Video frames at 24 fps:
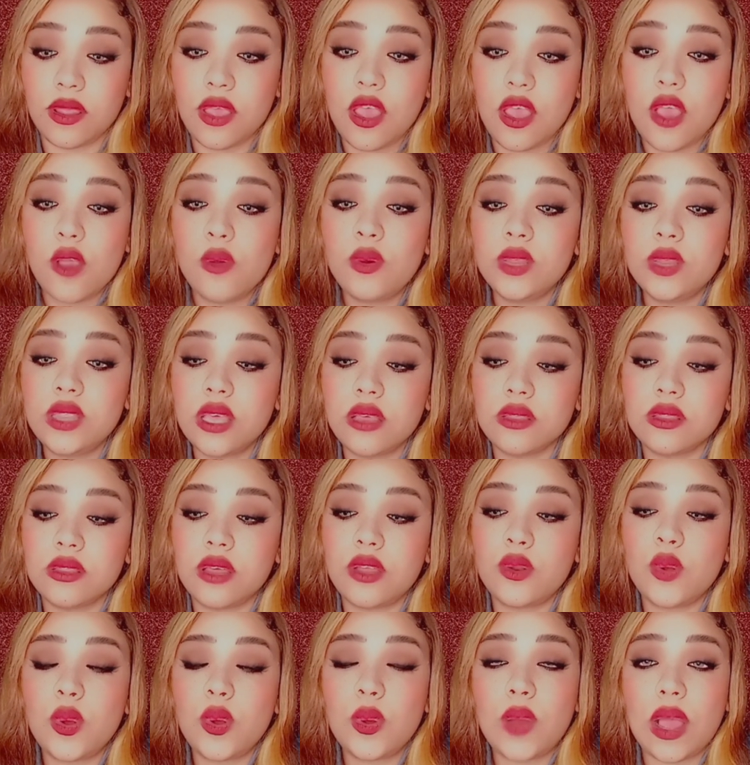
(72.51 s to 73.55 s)
وتقدروا
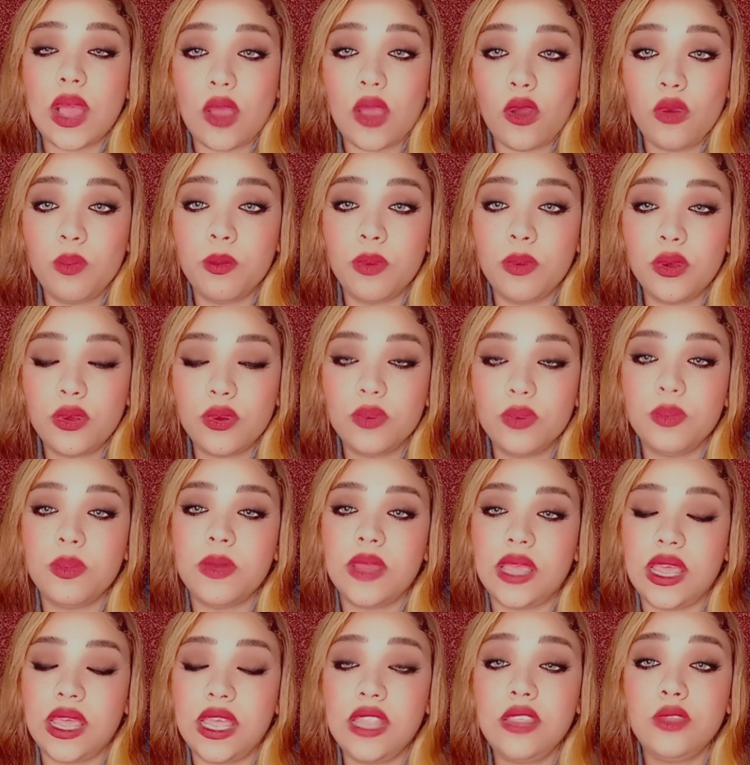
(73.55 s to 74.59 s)
حبكم
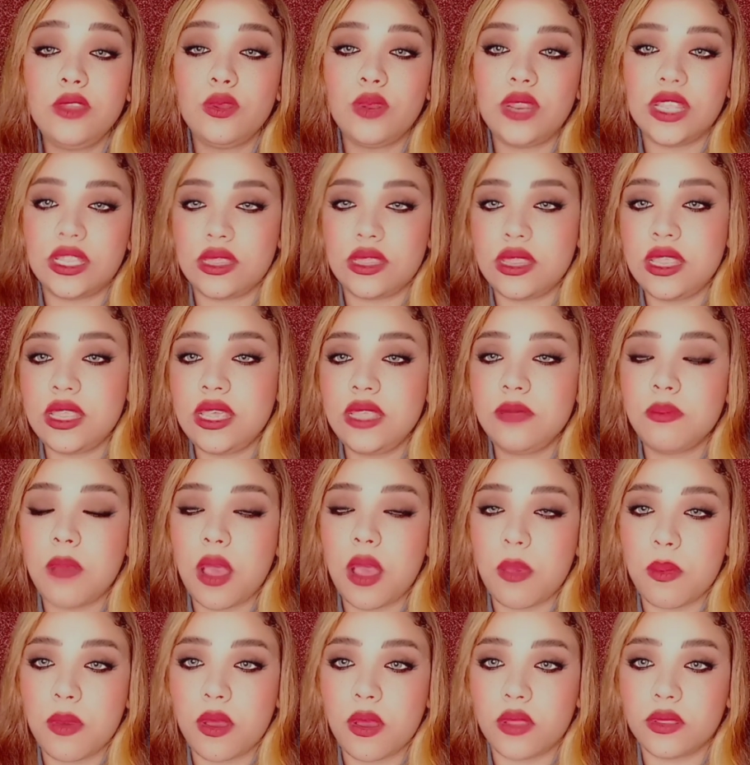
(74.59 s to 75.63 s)
انتوا الاتنين مع بعض